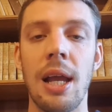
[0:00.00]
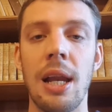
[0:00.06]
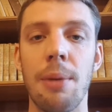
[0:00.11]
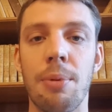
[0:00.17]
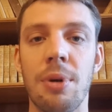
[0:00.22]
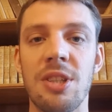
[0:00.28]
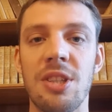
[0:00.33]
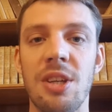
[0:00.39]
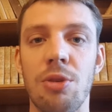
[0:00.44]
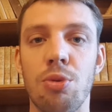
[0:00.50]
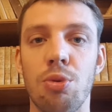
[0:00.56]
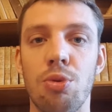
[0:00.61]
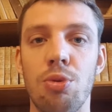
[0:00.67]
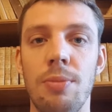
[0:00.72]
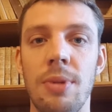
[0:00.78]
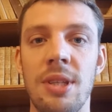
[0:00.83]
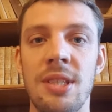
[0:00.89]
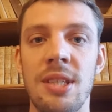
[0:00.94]
à
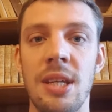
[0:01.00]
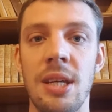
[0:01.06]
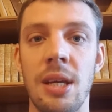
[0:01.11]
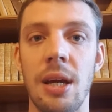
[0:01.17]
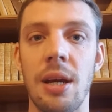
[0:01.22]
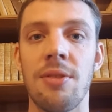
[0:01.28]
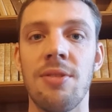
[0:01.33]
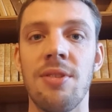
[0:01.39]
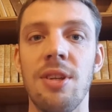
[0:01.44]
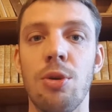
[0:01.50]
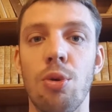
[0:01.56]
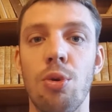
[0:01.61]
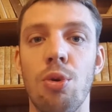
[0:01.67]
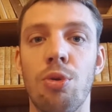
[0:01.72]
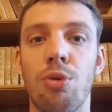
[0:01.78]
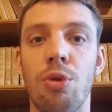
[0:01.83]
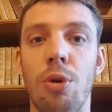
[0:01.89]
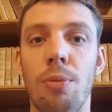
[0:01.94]
l'appréciation du métier ainsi
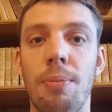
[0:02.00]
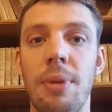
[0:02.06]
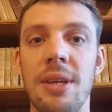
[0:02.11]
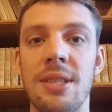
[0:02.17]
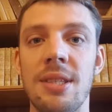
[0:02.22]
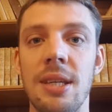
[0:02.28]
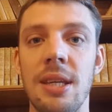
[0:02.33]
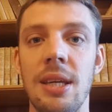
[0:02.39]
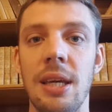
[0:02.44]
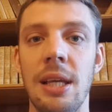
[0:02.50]
que le temps passé